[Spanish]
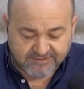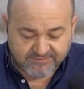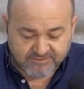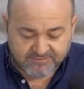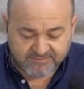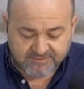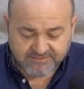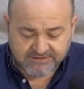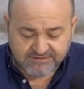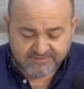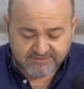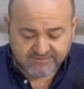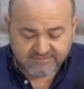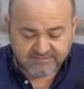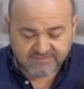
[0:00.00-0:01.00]
por primera
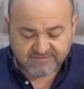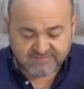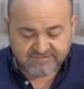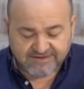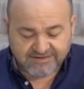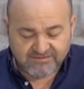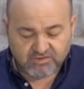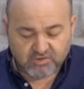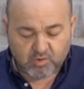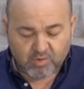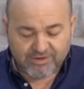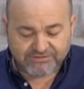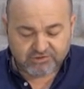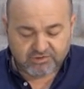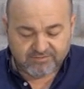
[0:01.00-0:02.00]
vez en este año,
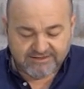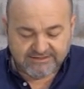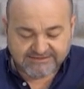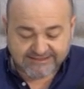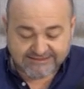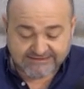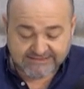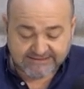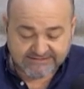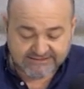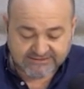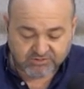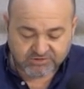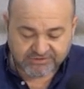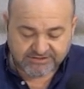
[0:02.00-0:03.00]

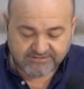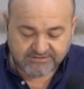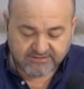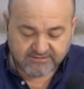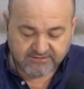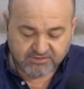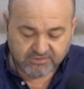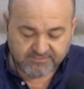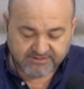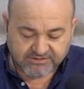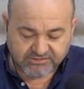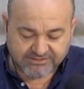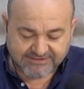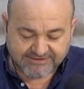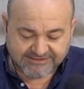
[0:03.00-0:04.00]
4.685
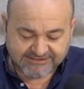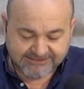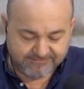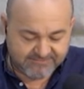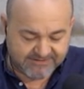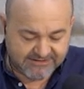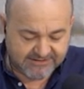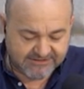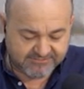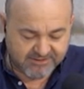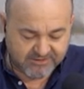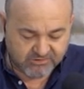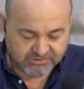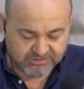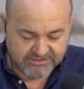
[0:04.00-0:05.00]
personas desempleadas
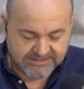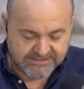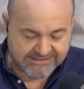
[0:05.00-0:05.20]
menos.